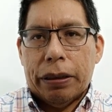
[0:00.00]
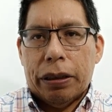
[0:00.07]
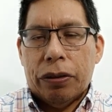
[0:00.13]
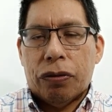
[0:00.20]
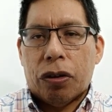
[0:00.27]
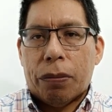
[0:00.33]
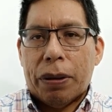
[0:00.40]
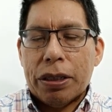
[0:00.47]

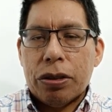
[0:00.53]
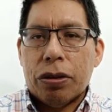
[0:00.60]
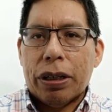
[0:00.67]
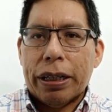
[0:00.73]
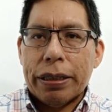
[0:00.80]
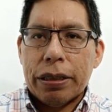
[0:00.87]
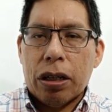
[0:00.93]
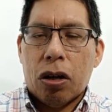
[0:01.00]
información en
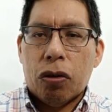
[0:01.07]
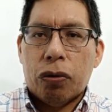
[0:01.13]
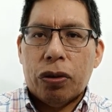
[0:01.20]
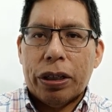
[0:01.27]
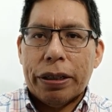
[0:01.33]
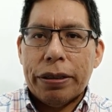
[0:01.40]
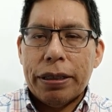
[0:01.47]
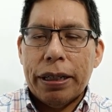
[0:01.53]
estados
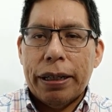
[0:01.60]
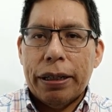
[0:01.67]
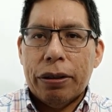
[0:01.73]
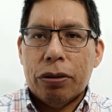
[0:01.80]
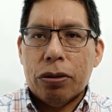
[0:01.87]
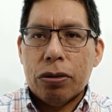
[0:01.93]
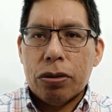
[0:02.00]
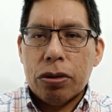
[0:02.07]

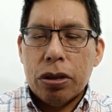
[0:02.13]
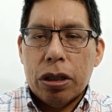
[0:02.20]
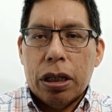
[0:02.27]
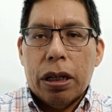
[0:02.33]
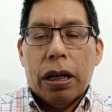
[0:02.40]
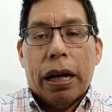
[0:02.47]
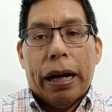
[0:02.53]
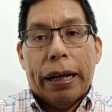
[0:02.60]
financieros,
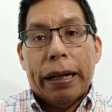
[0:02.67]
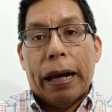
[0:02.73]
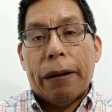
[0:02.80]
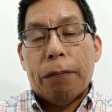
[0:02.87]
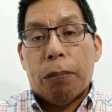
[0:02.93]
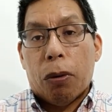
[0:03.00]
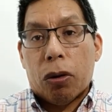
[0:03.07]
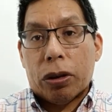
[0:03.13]
la
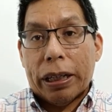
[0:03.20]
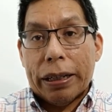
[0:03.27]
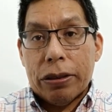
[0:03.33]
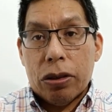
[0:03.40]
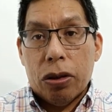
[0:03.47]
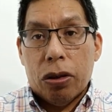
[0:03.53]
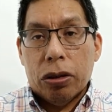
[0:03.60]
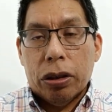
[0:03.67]

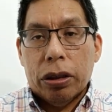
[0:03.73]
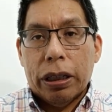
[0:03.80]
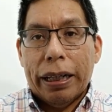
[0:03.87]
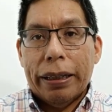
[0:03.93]
importación